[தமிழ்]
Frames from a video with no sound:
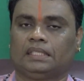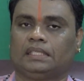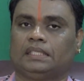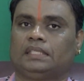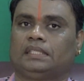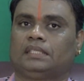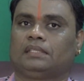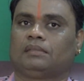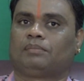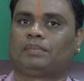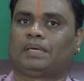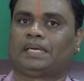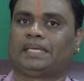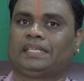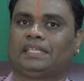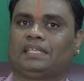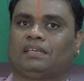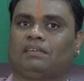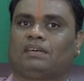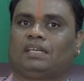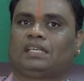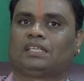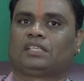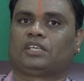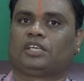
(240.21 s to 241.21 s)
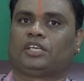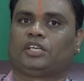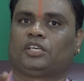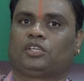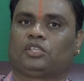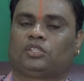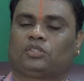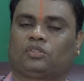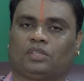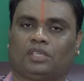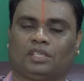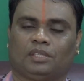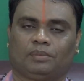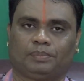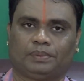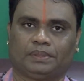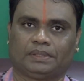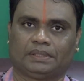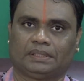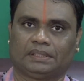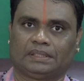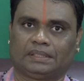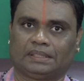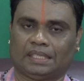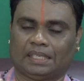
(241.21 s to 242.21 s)
இது மனித வாழ்க்கையோட தொடர்பு
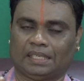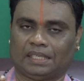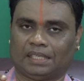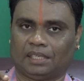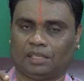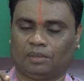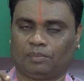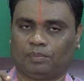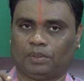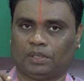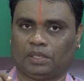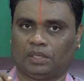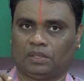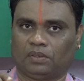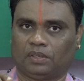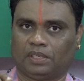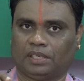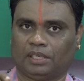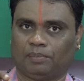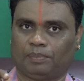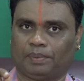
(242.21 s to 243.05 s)
சக்கர பொங்கலுடைய